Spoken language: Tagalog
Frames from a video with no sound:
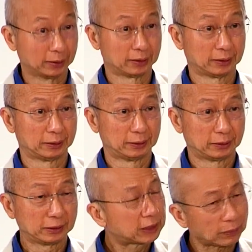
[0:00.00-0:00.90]
ng
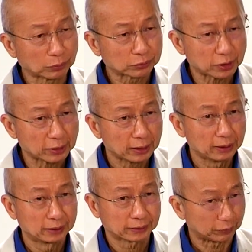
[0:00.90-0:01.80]
chapter 25
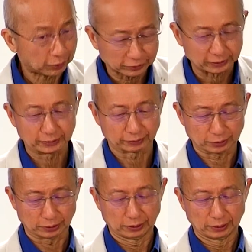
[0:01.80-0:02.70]

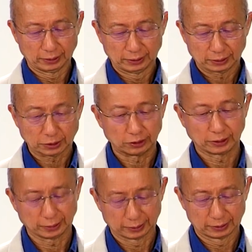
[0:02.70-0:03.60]
kung paanong
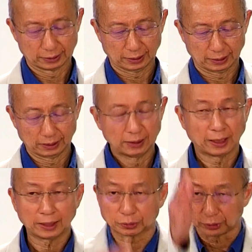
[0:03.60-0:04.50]
makasama lalabis
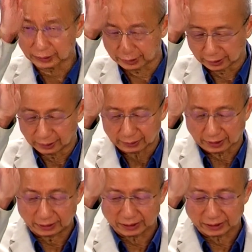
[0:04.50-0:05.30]
na pulok-pukyutan,